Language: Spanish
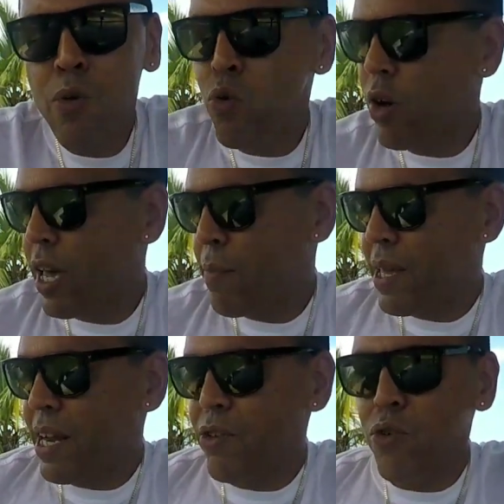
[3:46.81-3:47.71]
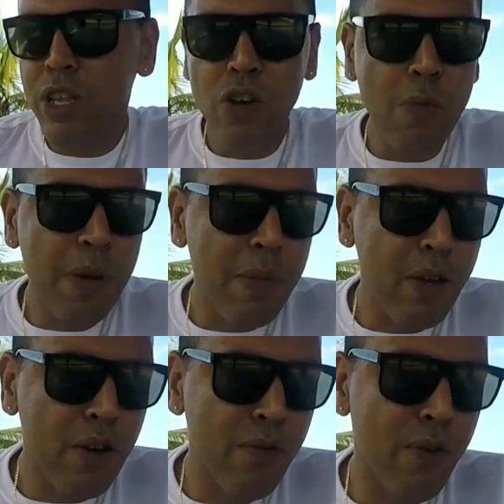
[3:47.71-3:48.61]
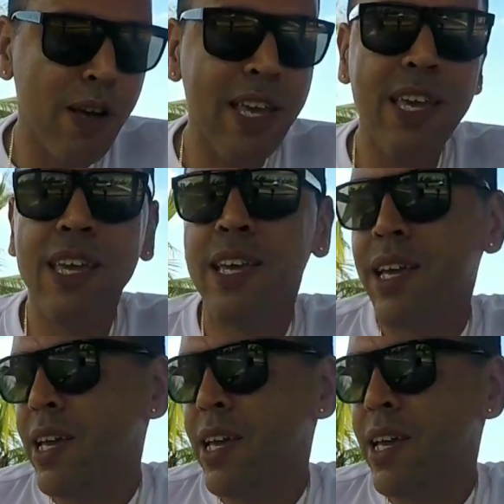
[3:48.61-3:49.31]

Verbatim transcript: uno que mira, yo tengo mi micrófono aquí,